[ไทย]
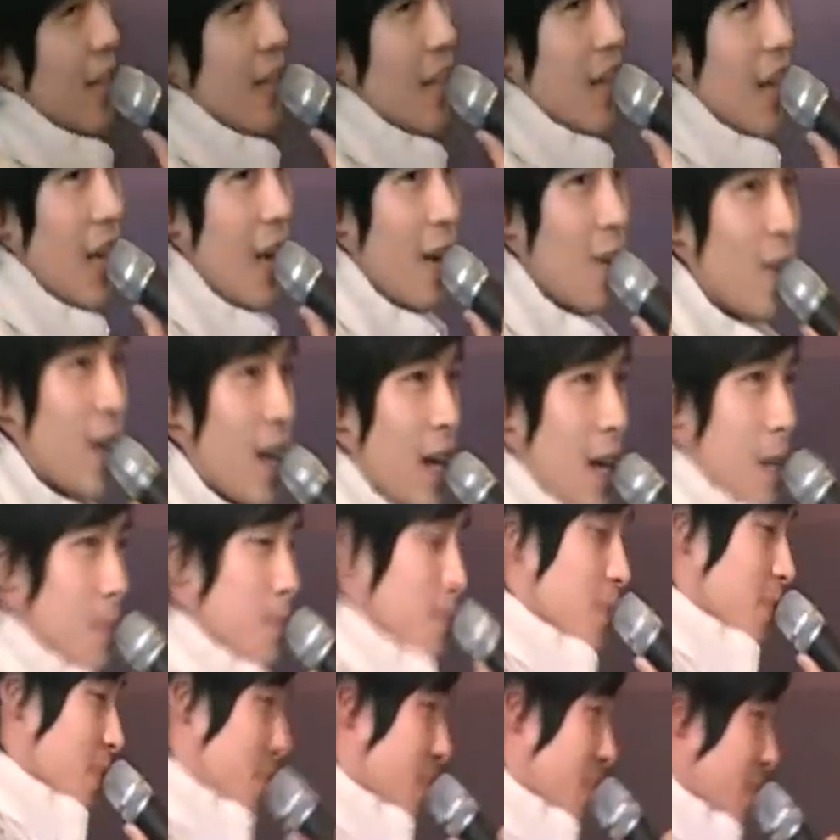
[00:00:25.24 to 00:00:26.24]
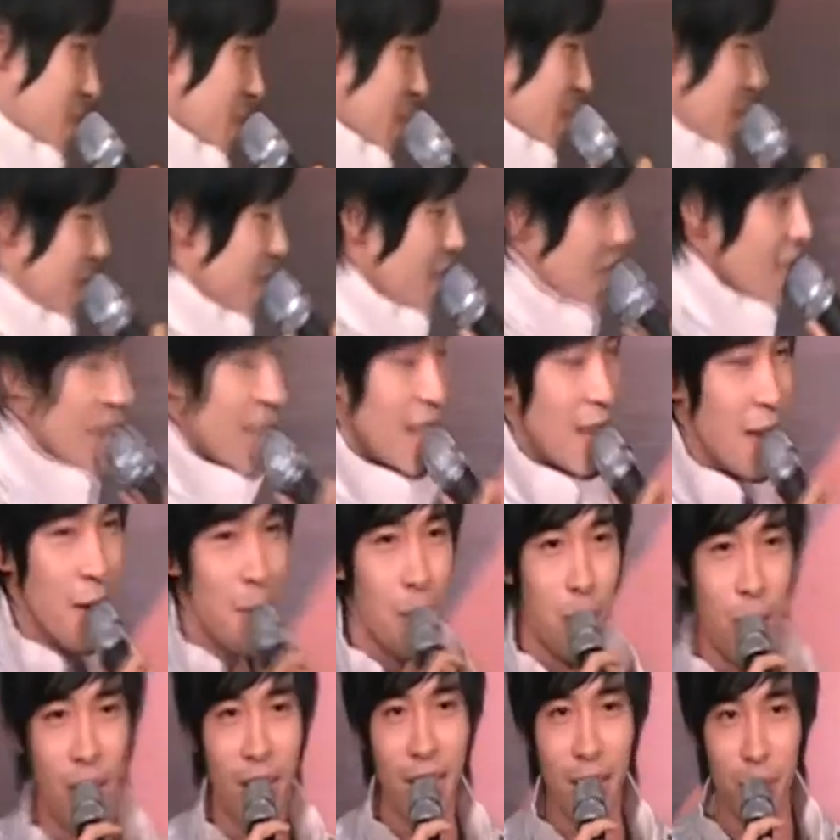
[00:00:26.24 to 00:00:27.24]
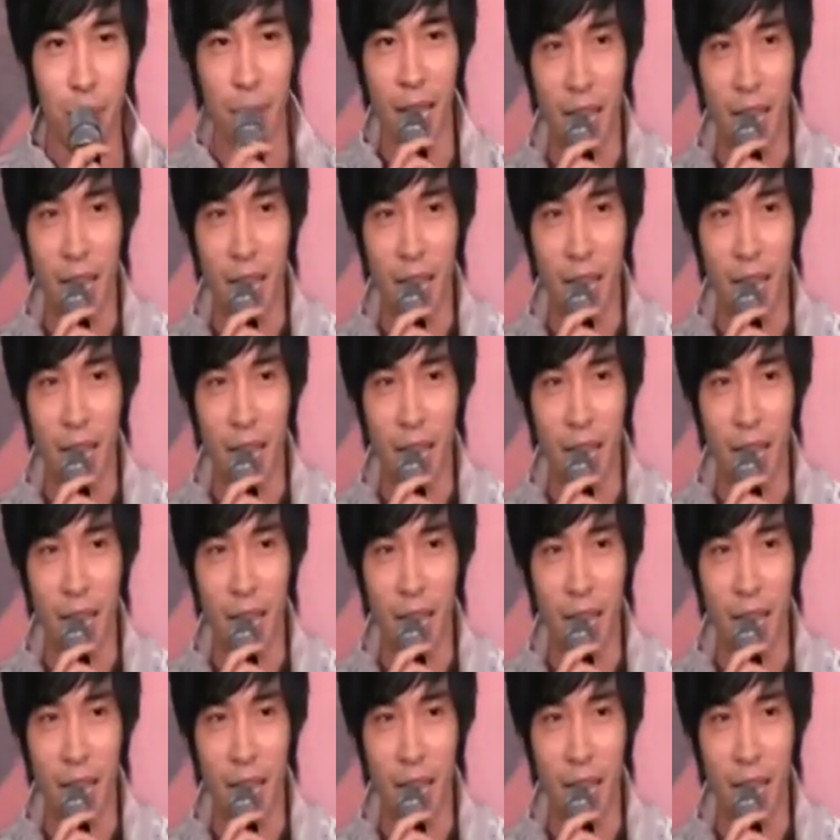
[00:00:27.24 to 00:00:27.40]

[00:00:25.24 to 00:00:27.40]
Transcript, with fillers: มาถึงแล้วนะครับ เหมือน